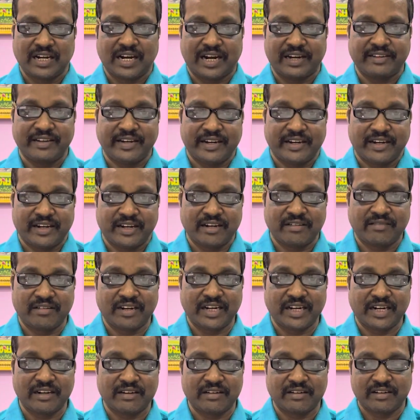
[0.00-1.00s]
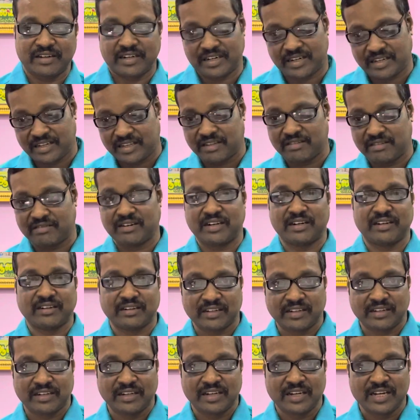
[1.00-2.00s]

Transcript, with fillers: அதில் என்னென்ன விளையாட்டு இருக்கோ எல்லாத்தையும் விளையாடுங்க